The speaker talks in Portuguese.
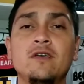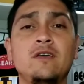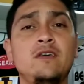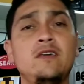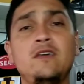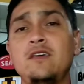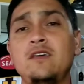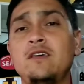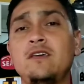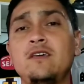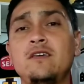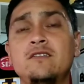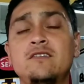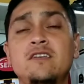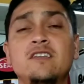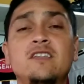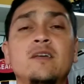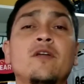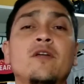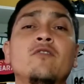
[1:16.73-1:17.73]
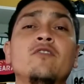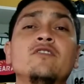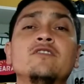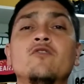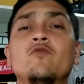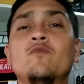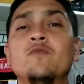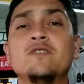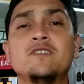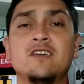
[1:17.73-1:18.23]
e cita para nós
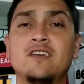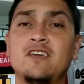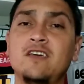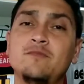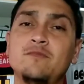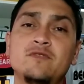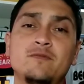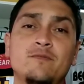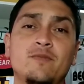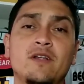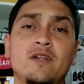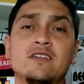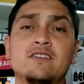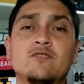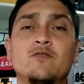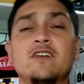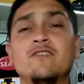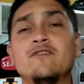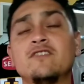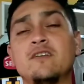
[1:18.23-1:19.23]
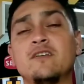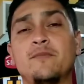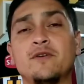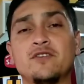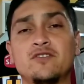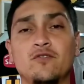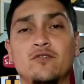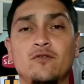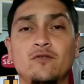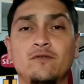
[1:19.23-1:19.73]
algumas equipes pelas quais você
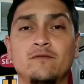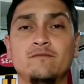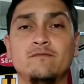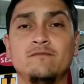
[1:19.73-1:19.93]
passou.